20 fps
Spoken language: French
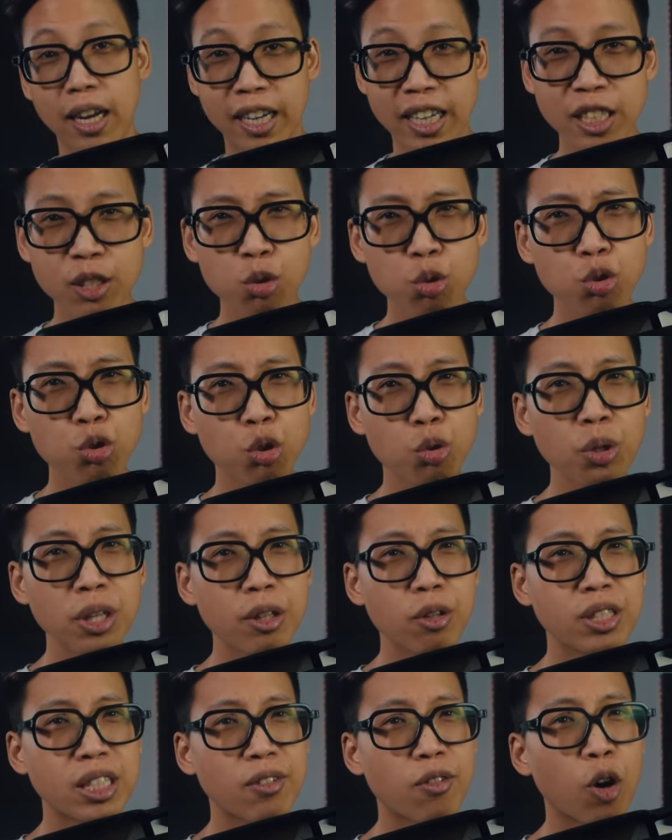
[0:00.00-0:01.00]
La question aujourd'hui est
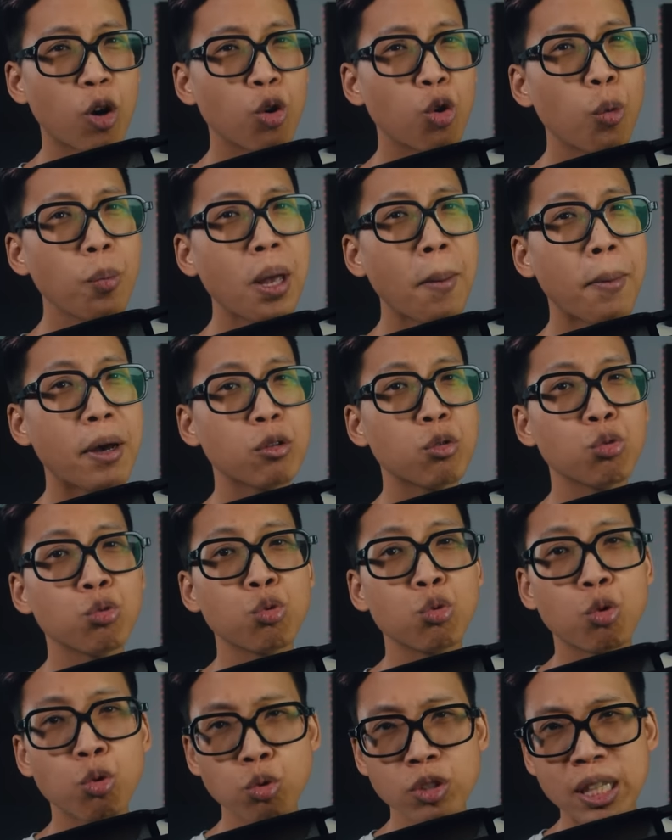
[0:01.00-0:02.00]
de savoir combien
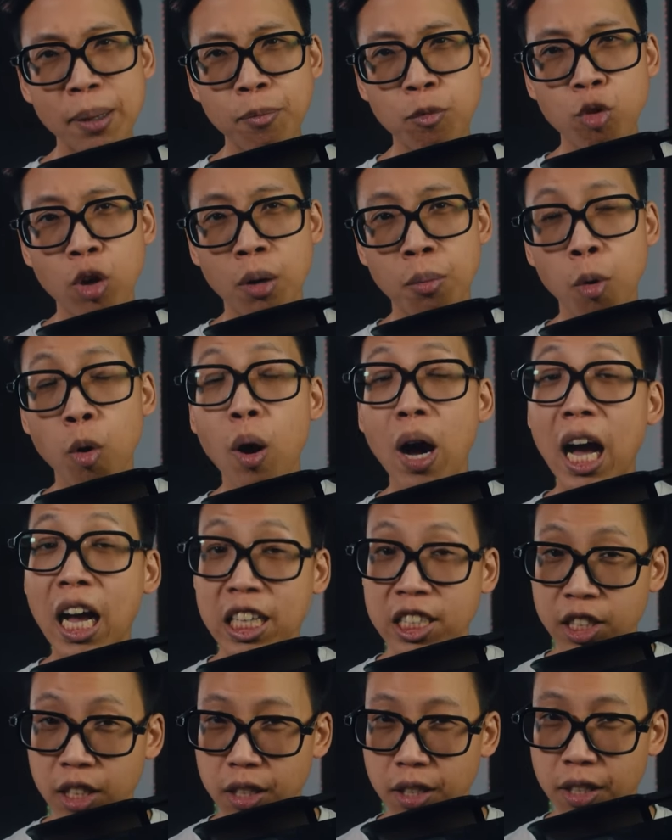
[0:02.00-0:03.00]
perdons-nous conceptuellement à
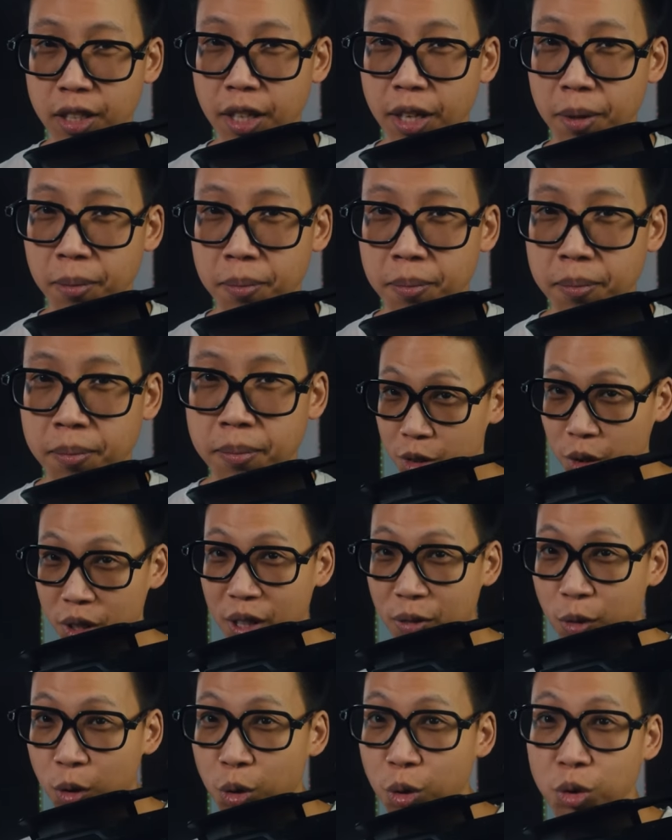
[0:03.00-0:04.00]
chaque ticket.
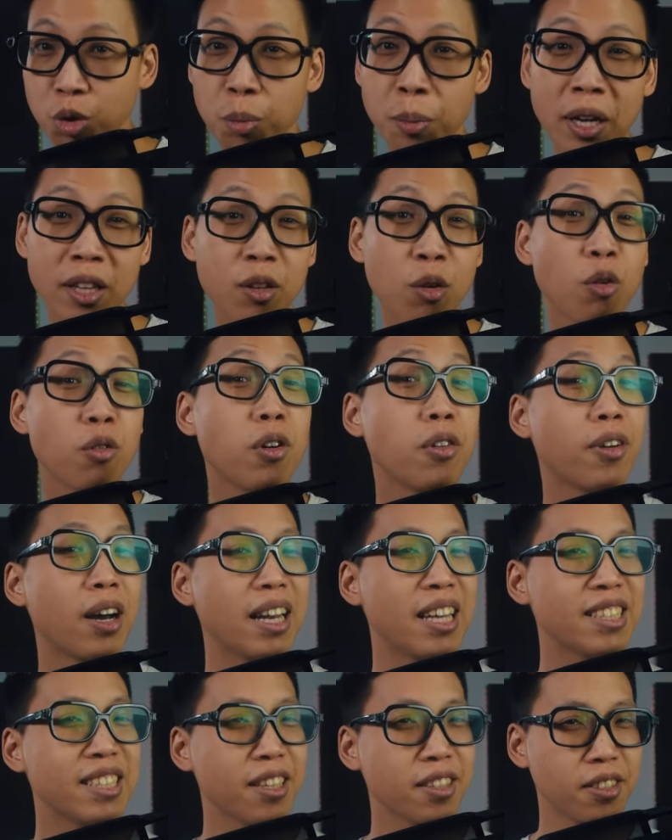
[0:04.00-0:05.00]
Sortez vos cours de maths, on va faire
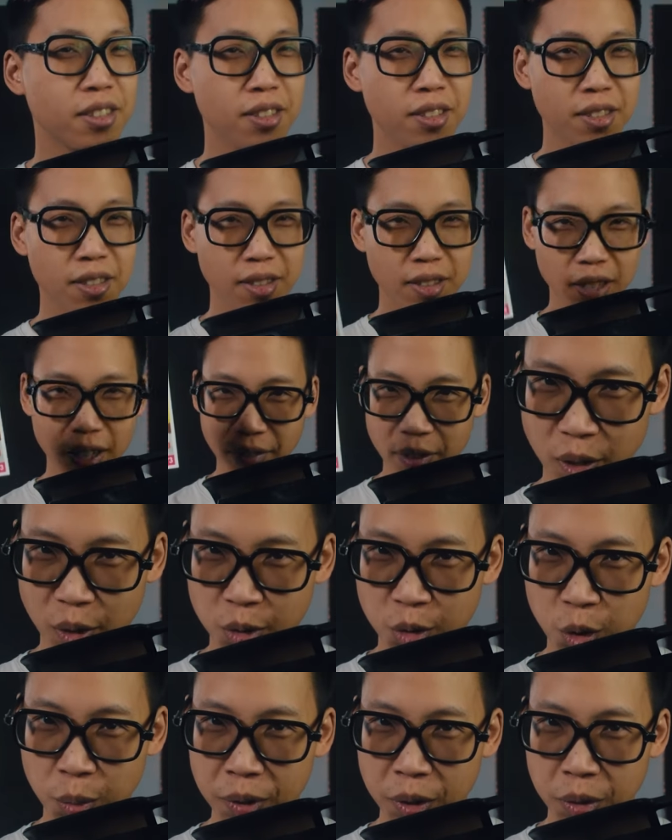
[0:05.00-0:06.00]
l'exercice avec le
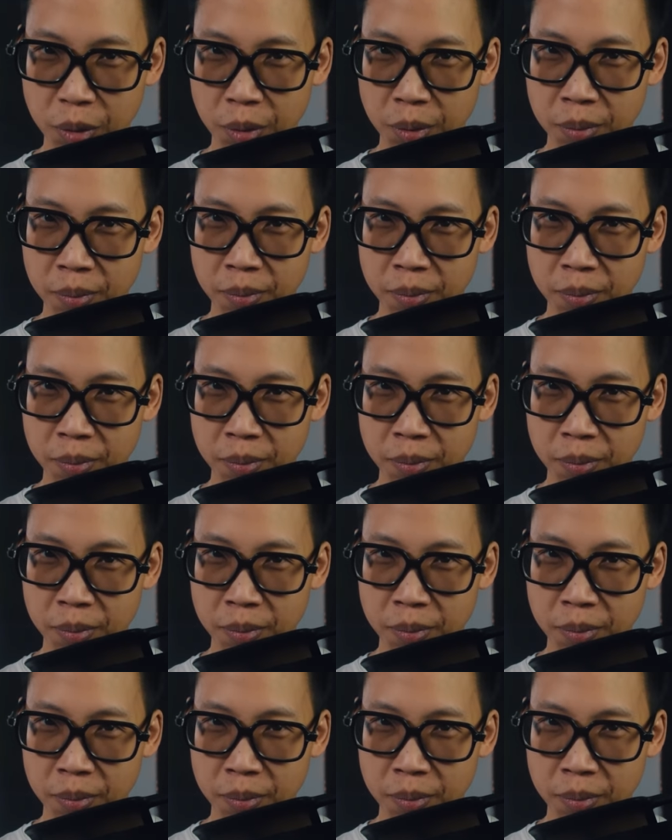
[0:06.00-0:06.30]
Subito.